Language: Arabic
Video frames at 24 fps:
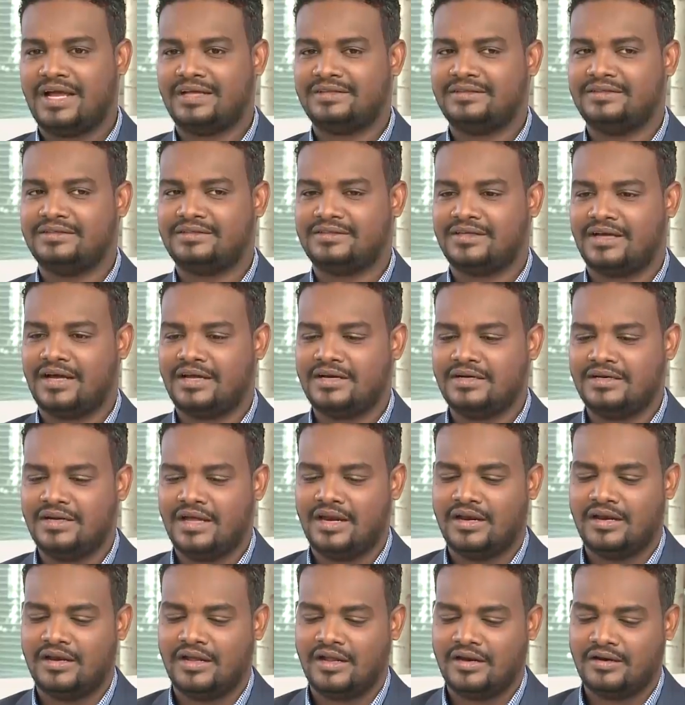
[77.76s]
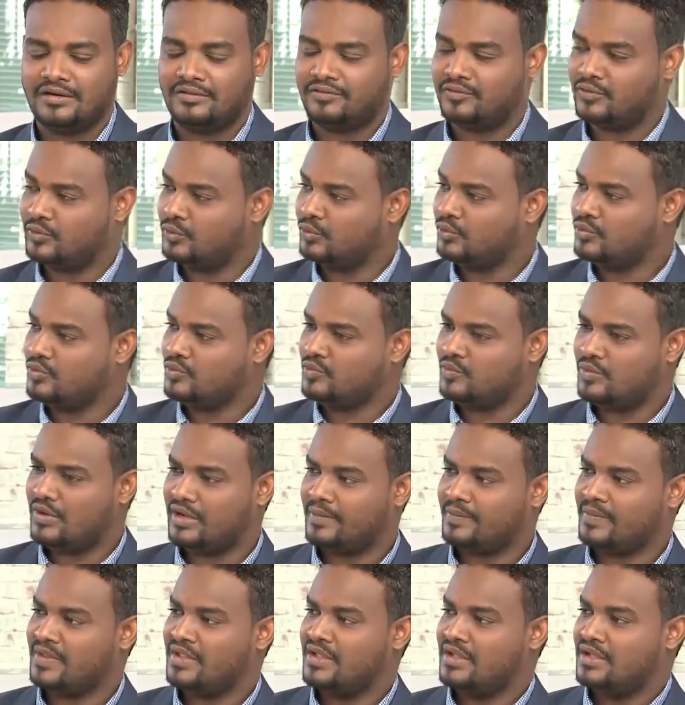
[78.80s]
الحديث عن الفنون و